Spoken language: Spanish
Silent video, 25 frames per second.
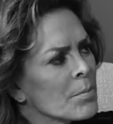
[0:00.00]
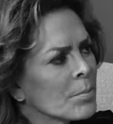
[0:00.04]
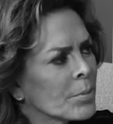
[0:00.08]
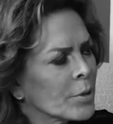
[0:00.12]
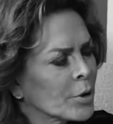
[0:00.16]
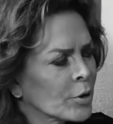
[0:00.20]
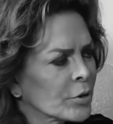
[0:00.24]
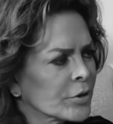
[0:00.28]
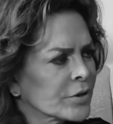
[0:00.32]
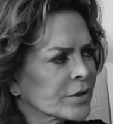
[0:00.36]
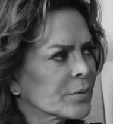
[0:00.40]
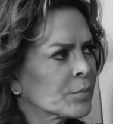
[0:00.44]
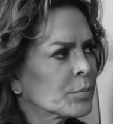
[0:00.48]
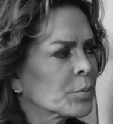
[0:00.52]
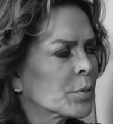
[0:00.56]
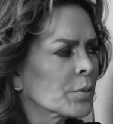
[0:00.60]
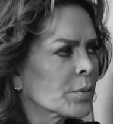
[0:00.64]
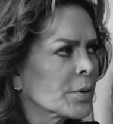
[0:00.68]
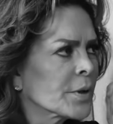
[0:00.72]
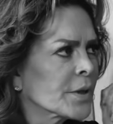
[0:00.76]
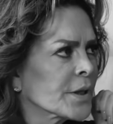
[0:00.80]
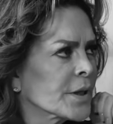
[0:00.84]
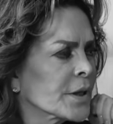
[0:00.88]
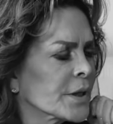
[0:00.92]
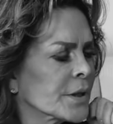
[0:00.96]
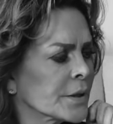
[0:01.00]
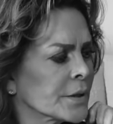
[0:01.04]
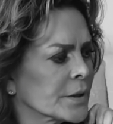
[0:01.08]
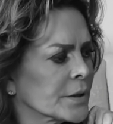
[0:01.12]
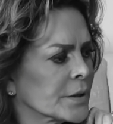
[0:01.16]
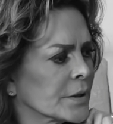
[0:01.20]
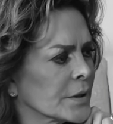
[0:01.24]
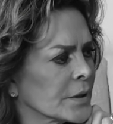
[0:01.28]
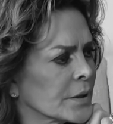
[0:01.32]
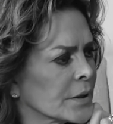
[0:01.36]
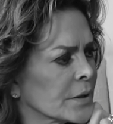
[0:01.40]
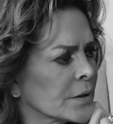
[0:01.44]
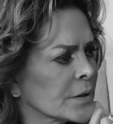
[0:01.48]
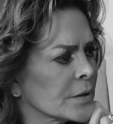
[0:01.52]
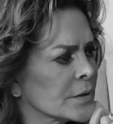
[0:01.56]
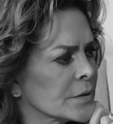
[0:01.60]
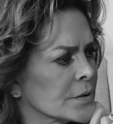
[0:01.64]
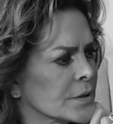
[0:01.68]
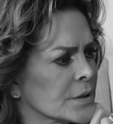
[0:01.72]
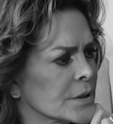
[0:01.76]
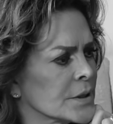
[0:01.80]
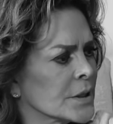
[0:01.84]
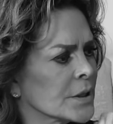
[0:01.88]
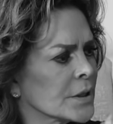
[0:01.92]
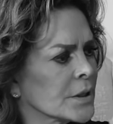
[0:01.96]
Pero esa prueba de ADN que
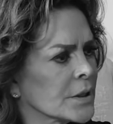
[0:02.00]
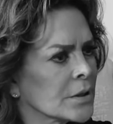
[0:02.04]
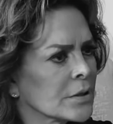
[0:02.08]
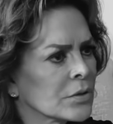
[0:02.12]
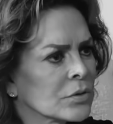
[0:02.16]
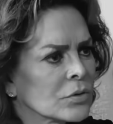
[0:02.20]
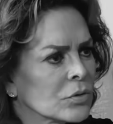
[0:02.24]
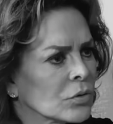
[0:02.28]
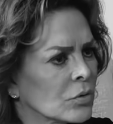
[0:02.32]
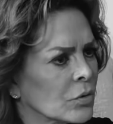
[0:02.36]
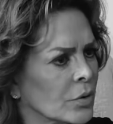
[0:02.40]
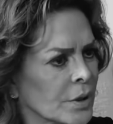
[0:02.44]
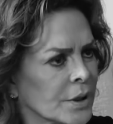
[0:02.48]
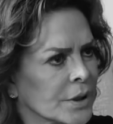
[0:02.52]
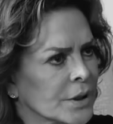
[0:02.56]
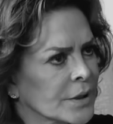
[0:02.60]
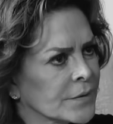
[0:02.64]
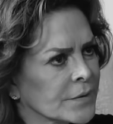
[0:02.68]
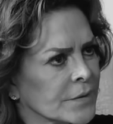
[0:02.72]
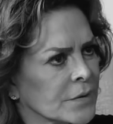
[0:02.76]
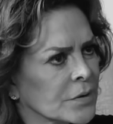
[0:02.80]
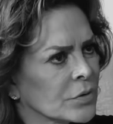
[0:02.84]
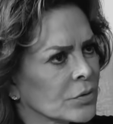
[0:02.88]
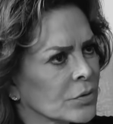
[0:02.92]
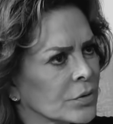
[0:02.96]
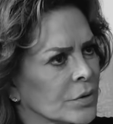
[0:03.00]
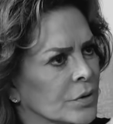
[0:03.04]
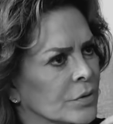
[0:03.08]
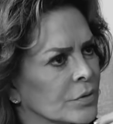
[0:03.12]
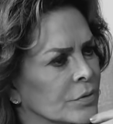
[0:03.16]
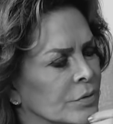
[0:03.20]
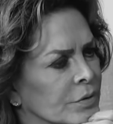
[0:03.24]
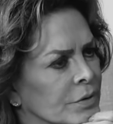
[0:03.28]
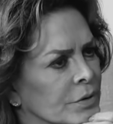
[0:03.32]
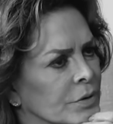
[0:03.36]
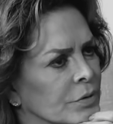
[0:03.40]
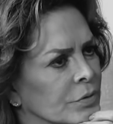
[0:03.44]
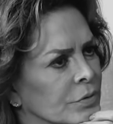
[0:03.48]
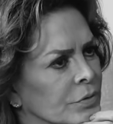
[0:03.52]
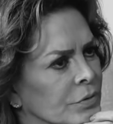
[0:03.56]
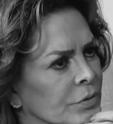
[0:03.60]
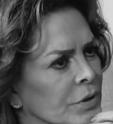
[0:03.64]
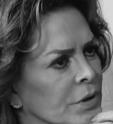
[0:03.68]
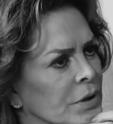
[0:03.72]
decían que no eras hijo de José José.